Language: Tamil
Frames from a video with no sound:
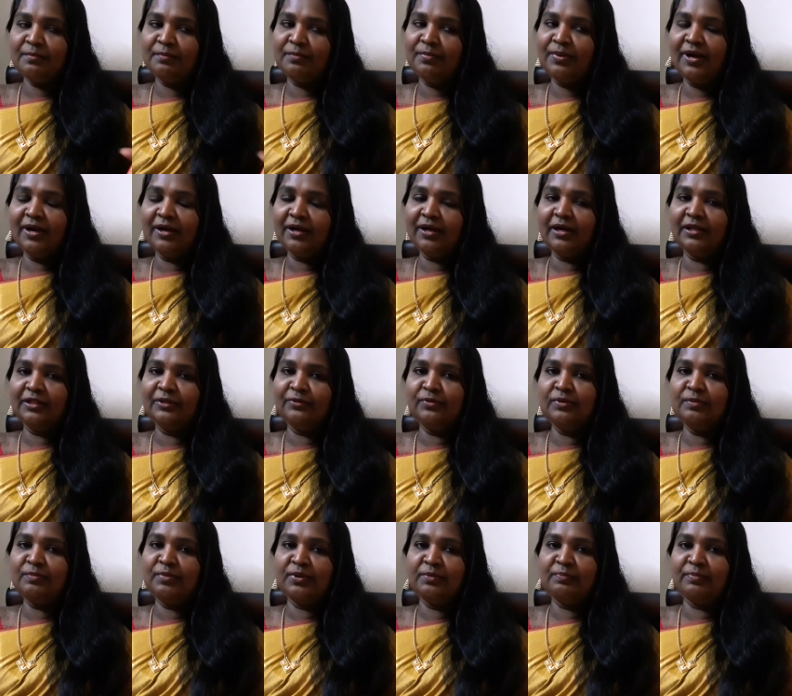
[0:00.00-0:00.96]

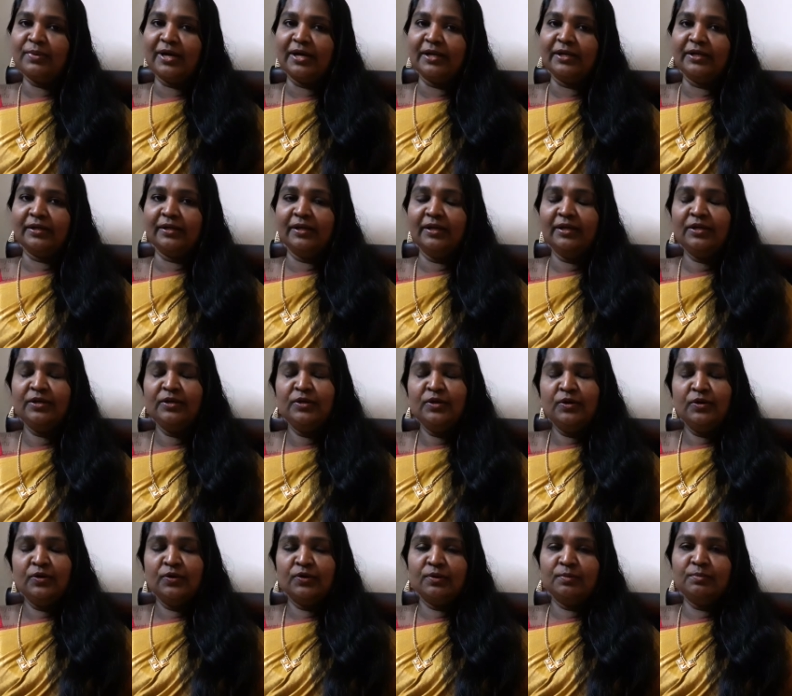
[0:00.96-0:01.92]
பார்க்காதவங்க போய் பாருங்கள்
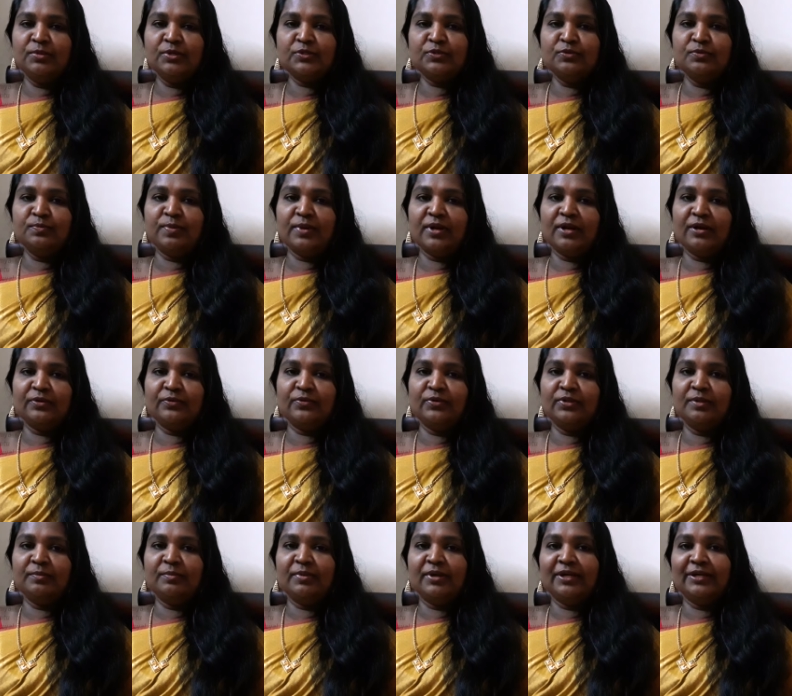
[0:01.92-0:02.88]
ரொம்ப சூப்பராக
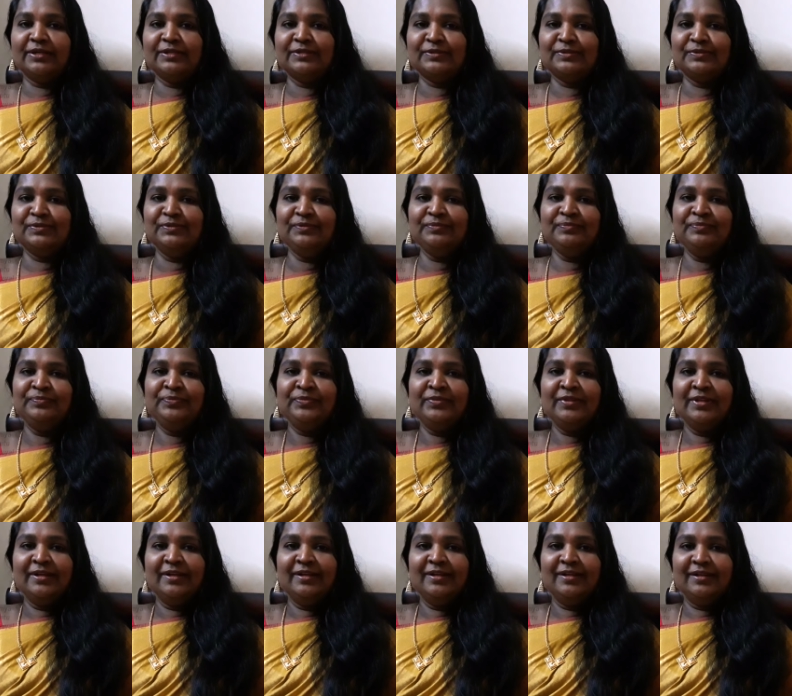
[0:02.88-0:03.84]
இருக்கும் அந்த பாயாசம்
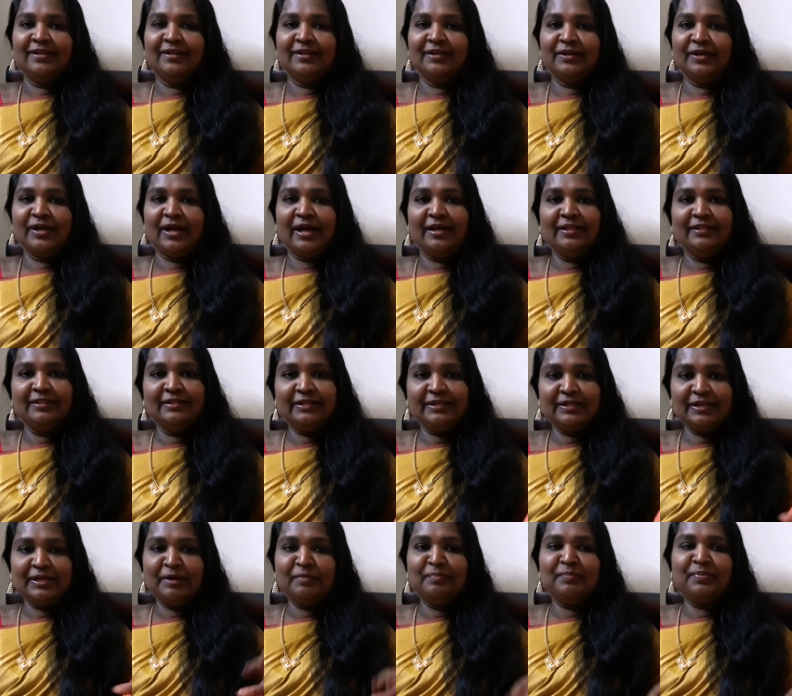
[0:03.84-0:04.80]

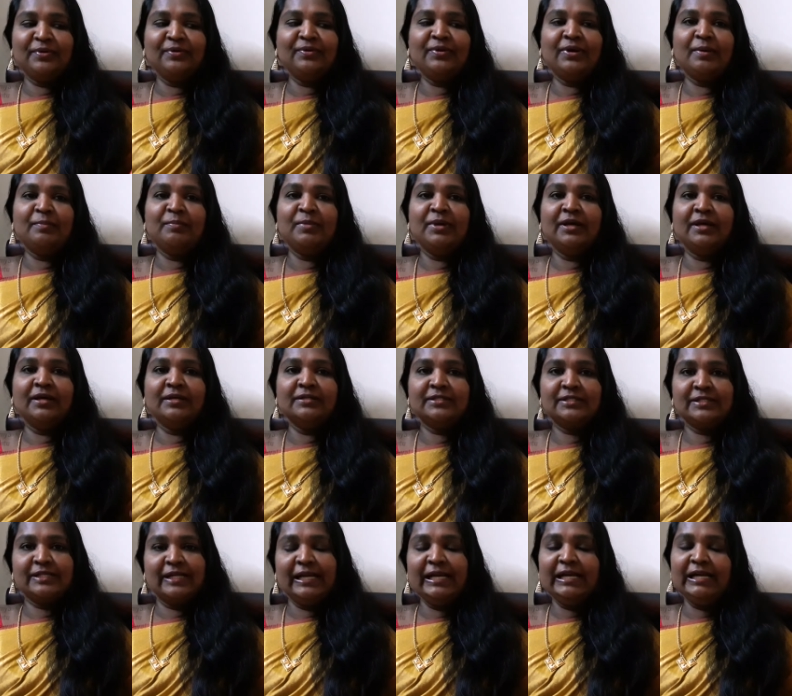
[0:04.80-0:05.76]
அதுக்கப்புறம் நம்ம
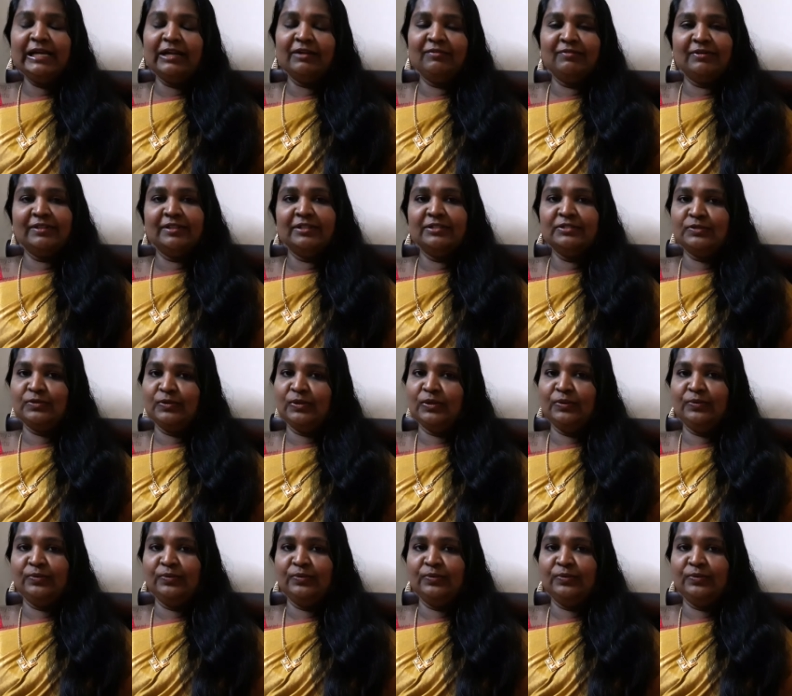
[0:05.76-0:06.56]
ஸ்க்ரீனில் வந்து சொல்லி